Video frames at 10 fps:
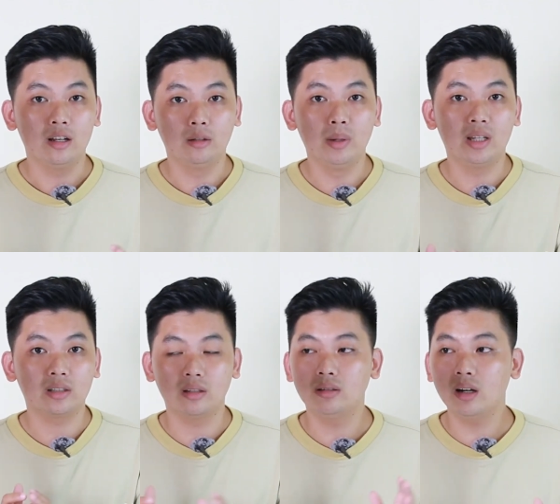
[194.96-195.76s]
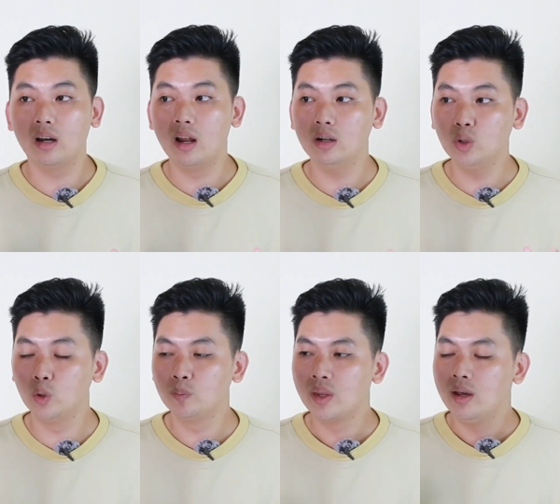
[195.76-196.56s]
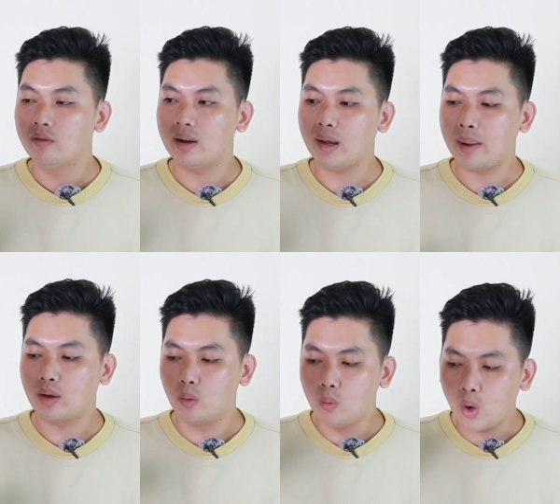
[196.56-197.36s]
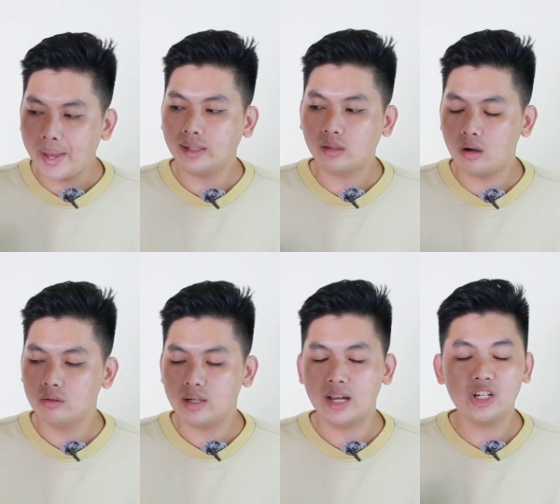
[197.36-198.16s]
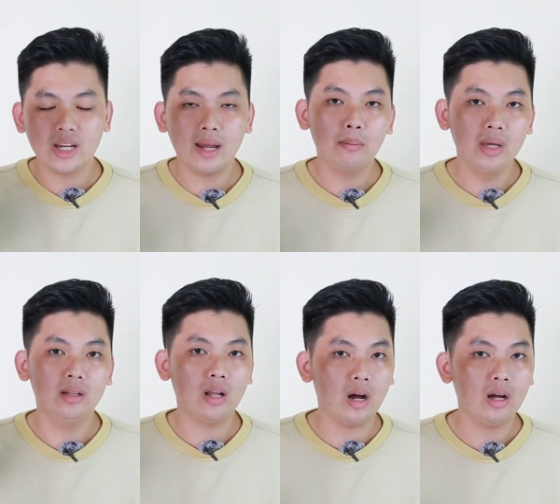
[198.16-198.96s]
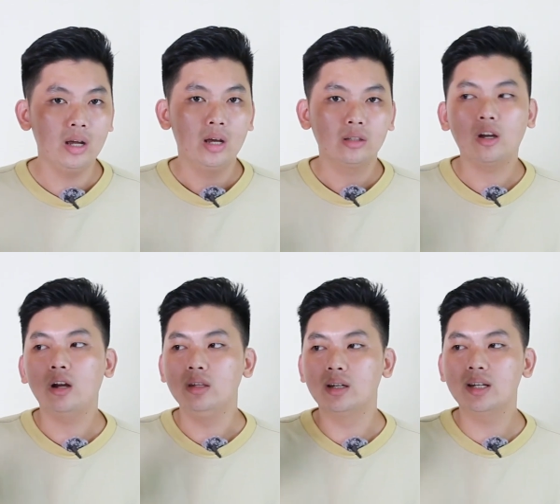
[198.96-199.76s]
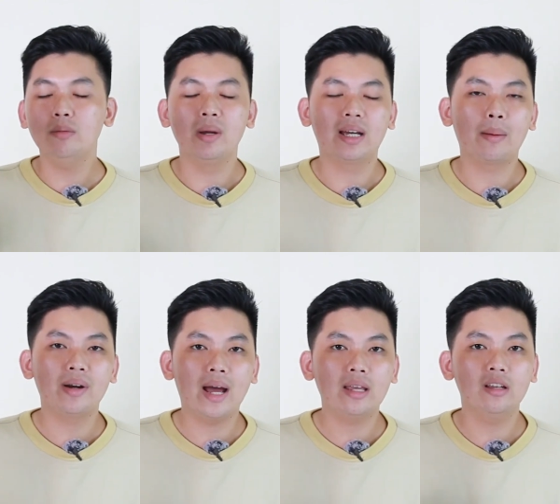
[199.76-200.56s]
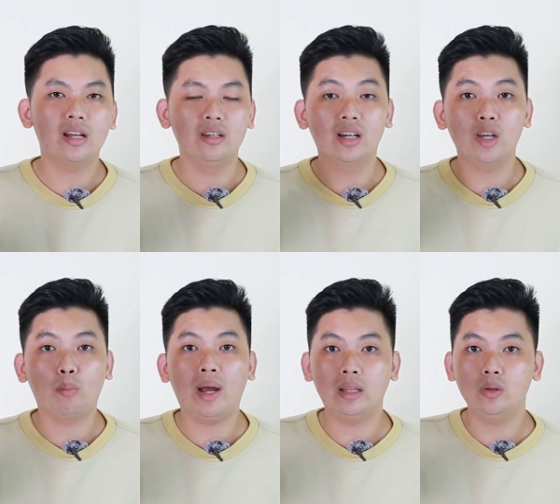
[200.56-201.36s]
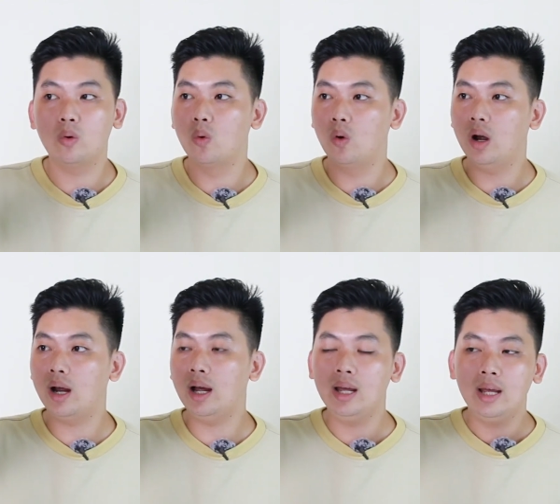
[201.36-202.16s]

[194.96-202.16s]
Thời lượng pin thật sự rất là lớn luôn. Và các bạn cũng hoàn toàn có thể share pin nó cho những cái thiết bị camera như là những cái dòng máy ảnh của